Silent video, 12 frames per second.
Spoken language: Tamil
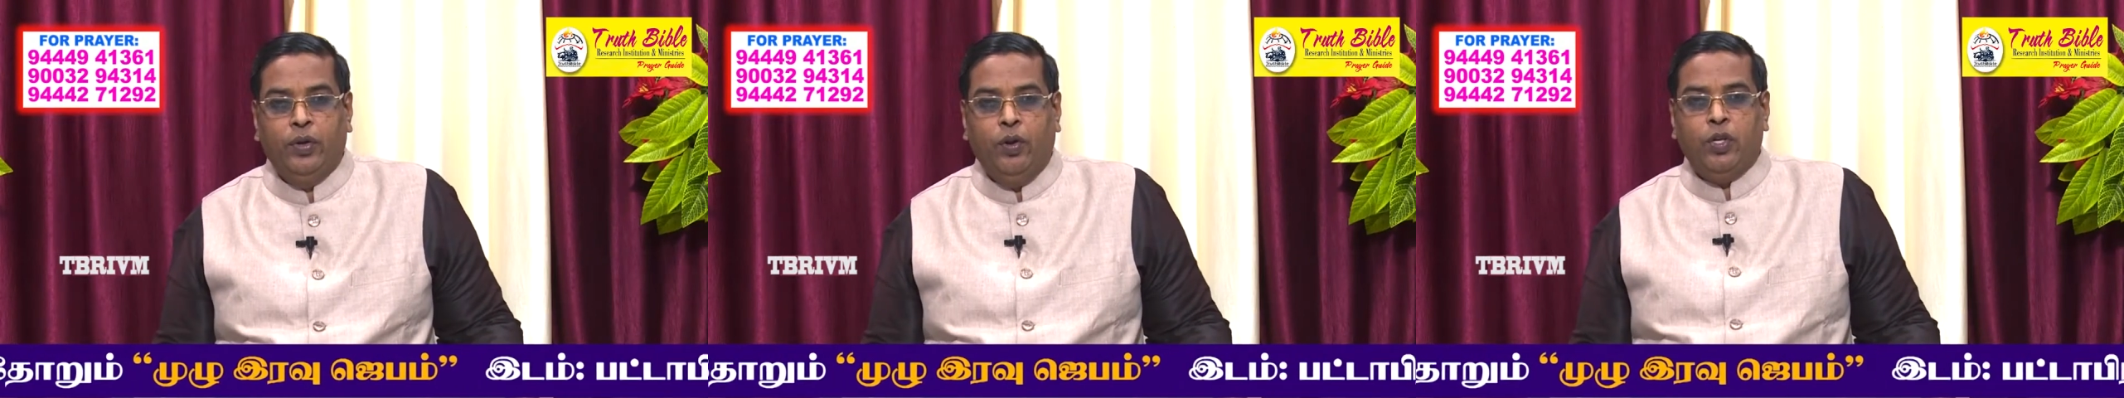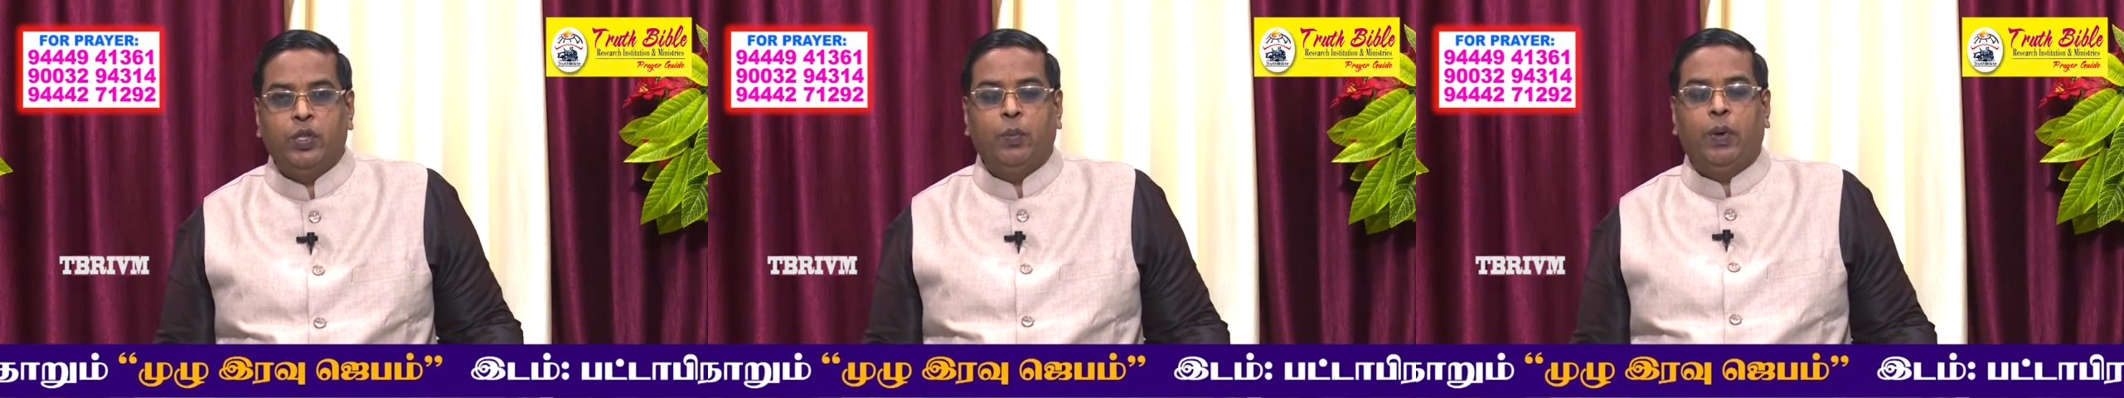
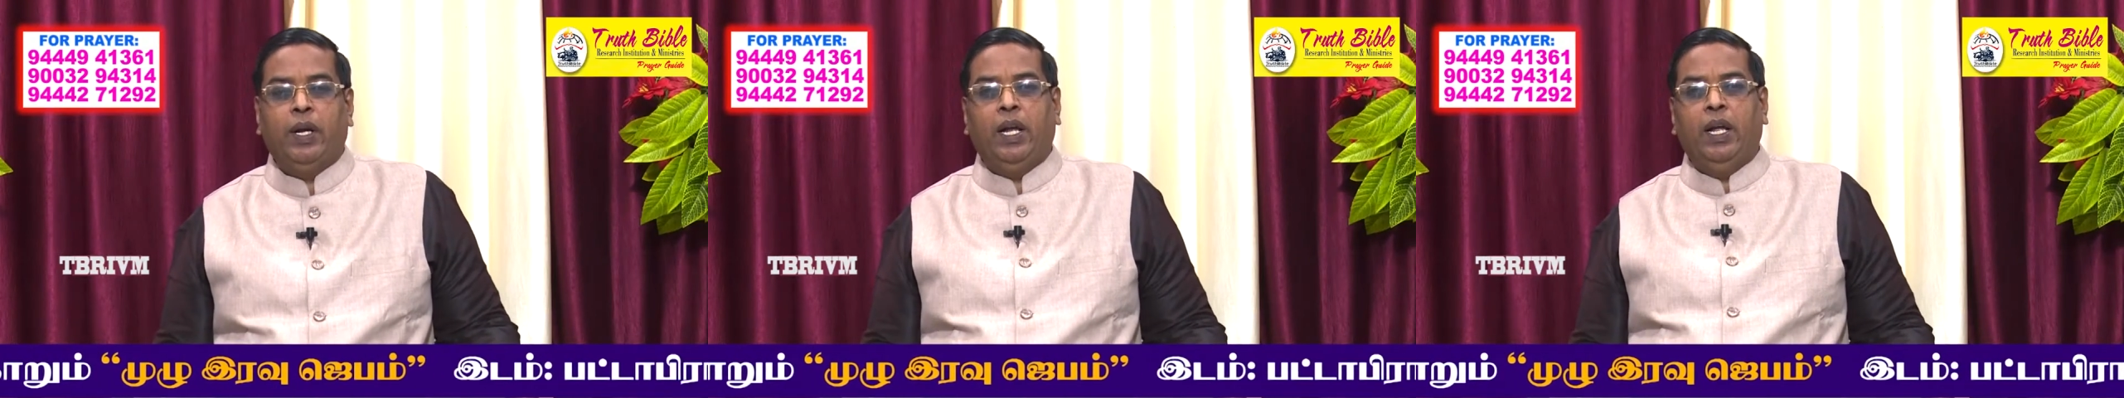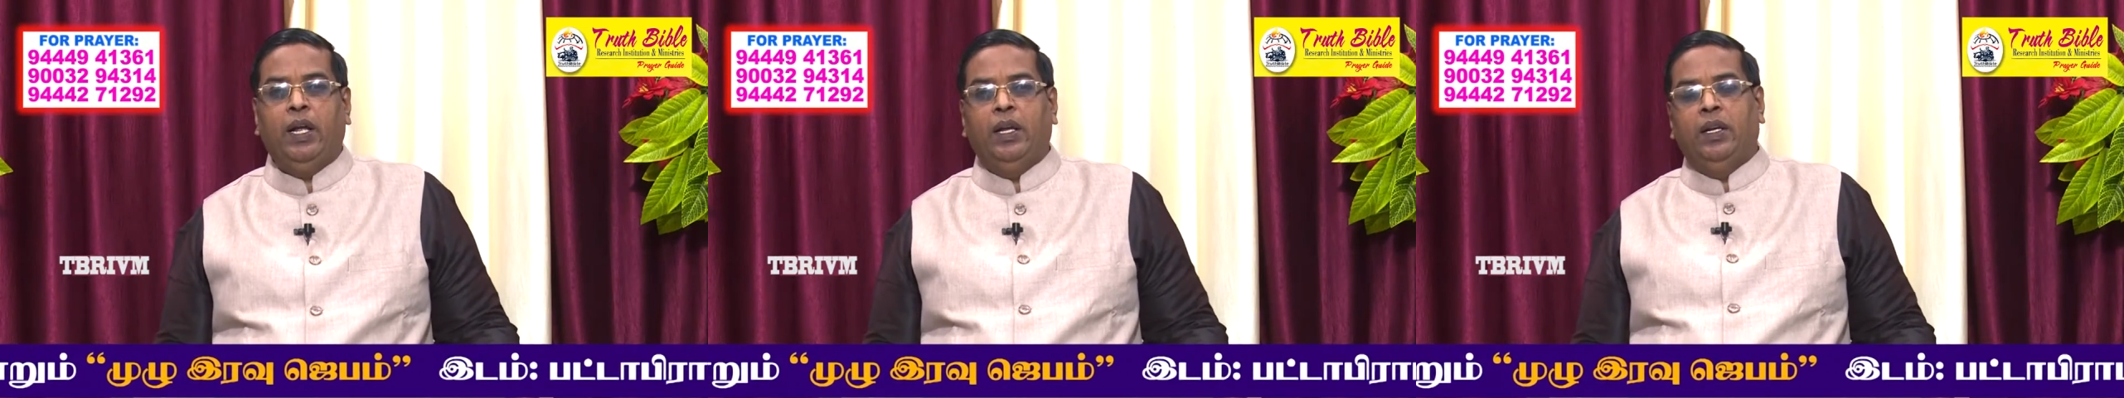யோசித்து
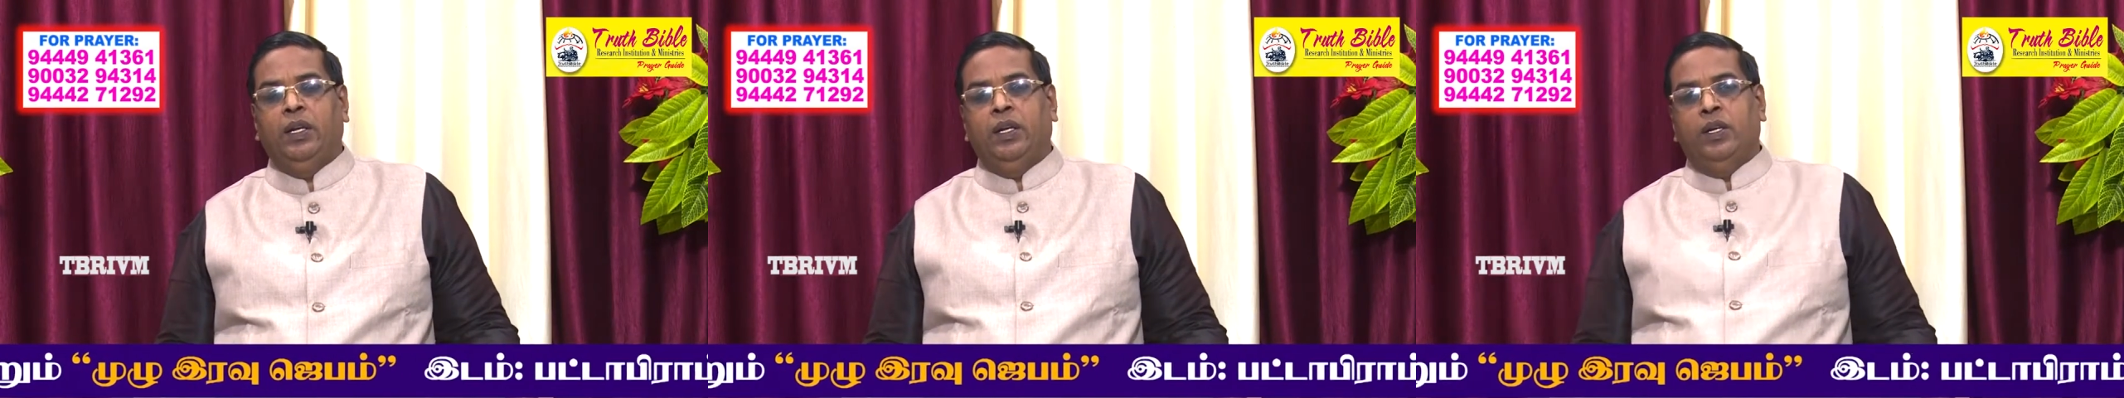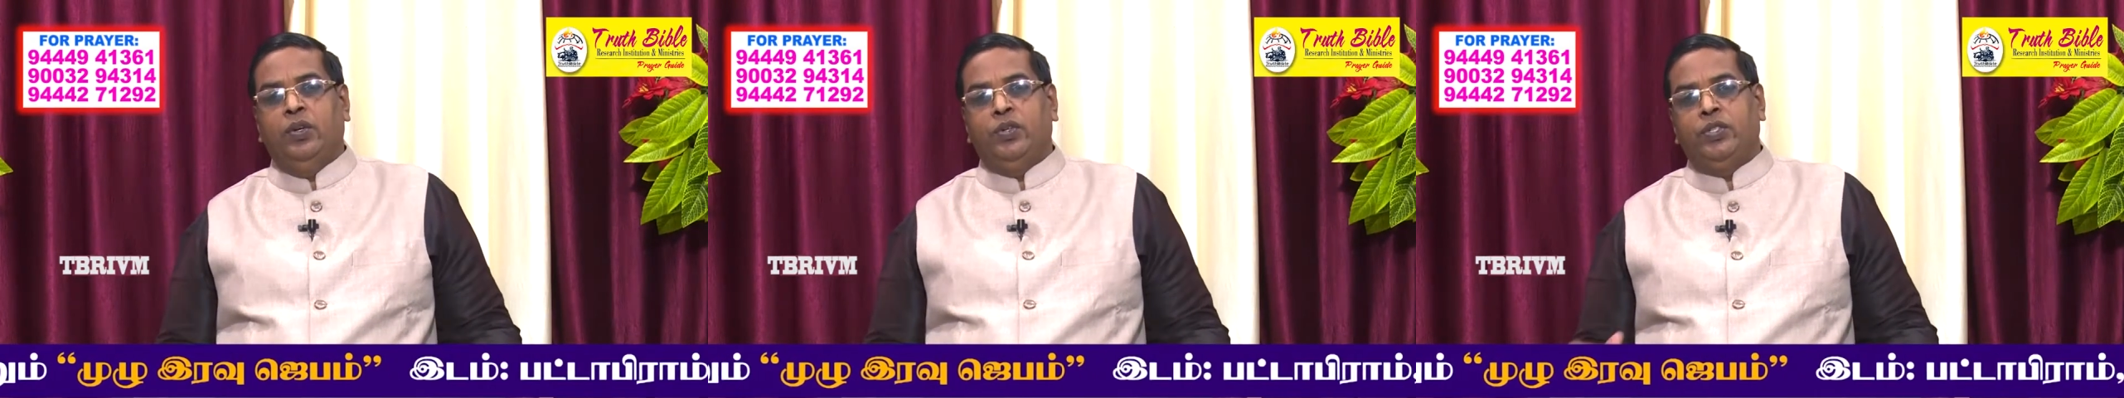பாருங்கள்
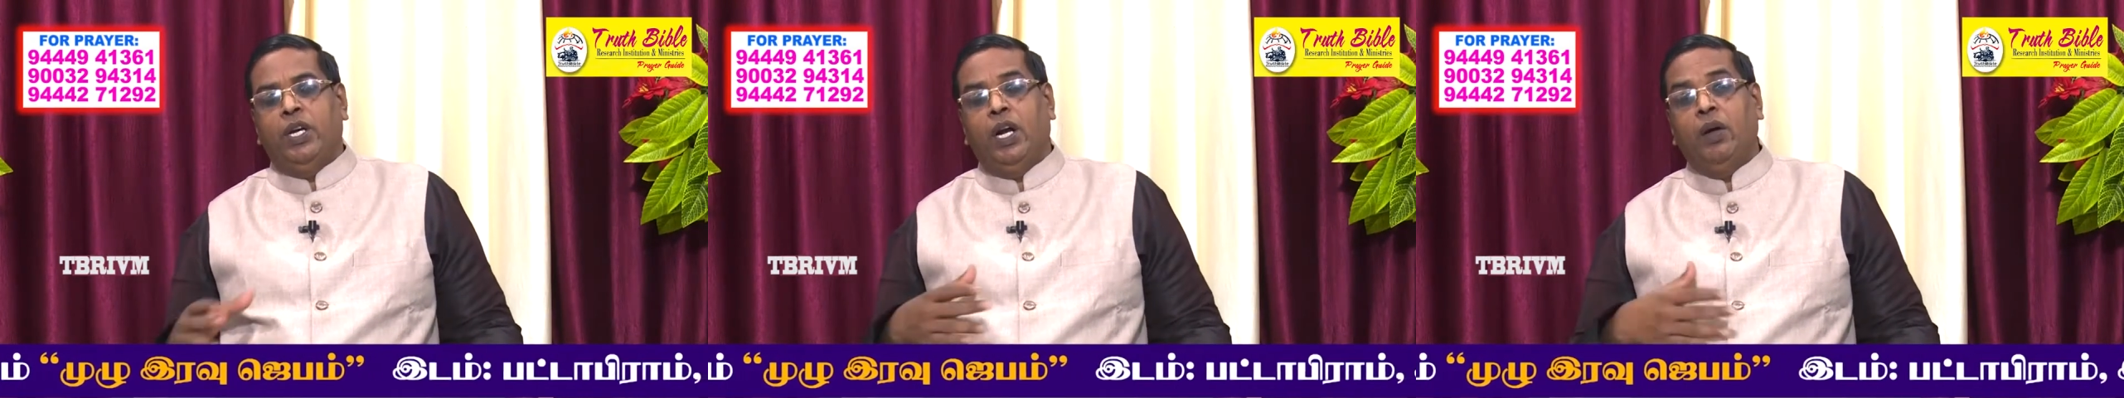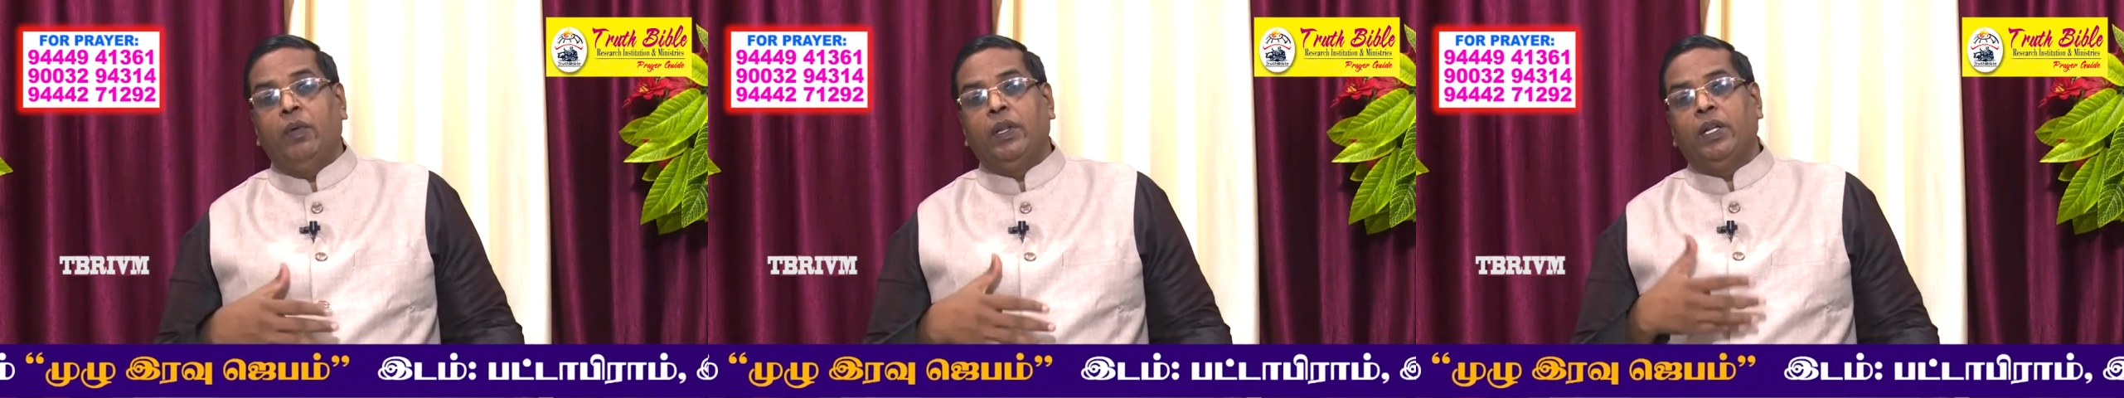ஜலம்